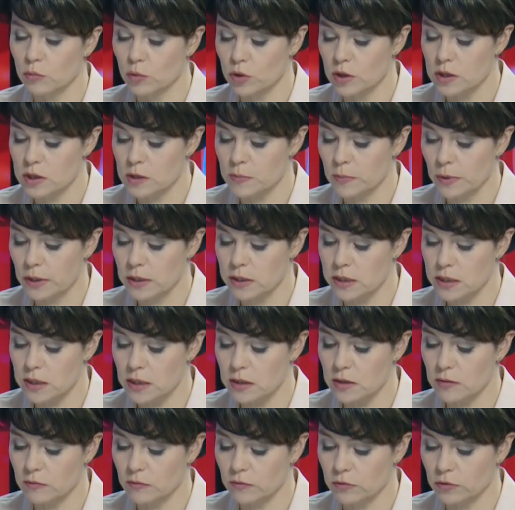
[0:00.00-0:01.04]

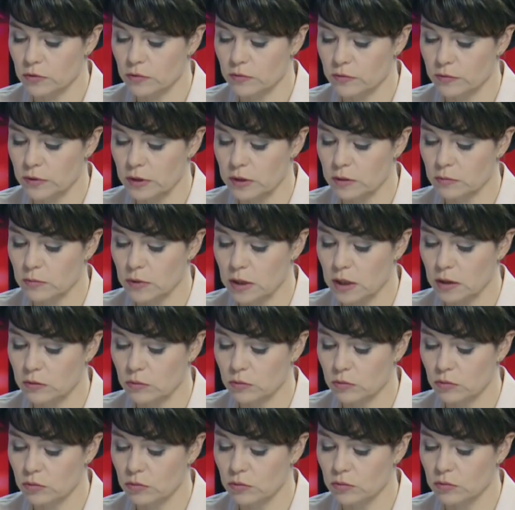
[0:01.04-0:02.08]
муниципалитетом вот в этом
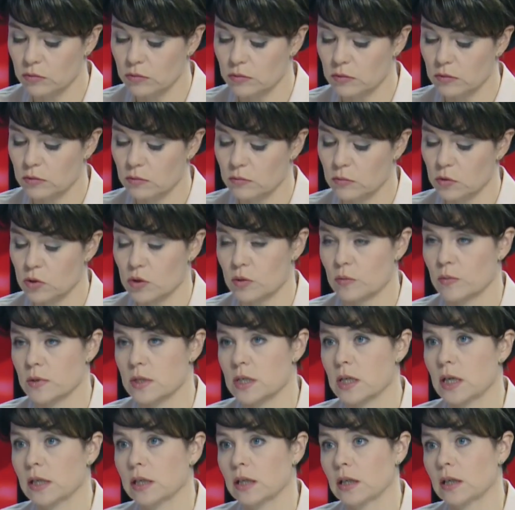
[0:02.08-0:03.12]
году? Может
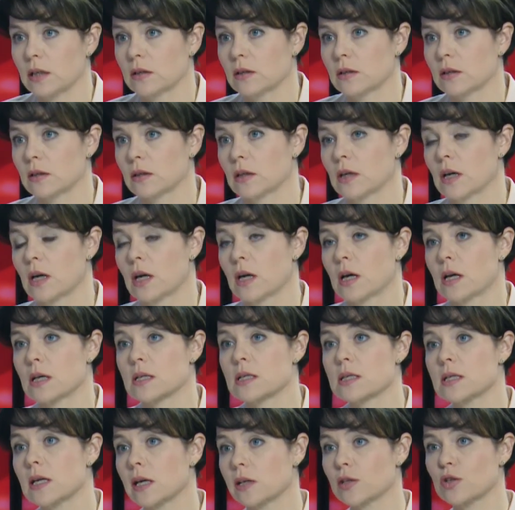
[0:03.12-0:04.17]
быть, какие-то
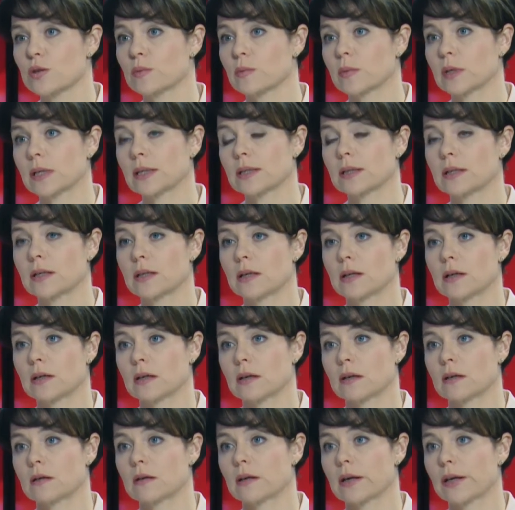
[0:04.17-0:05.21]
значимые
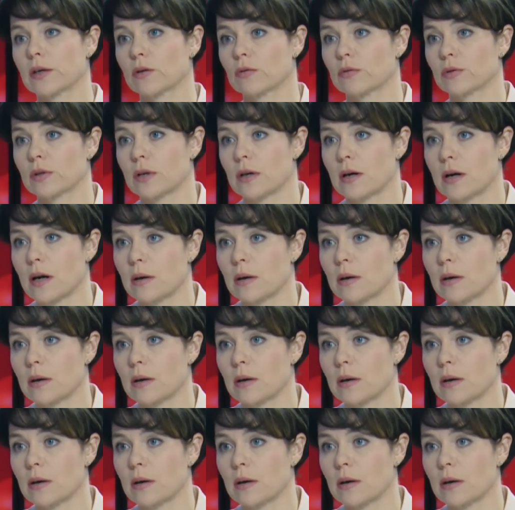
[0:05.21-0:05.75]
для района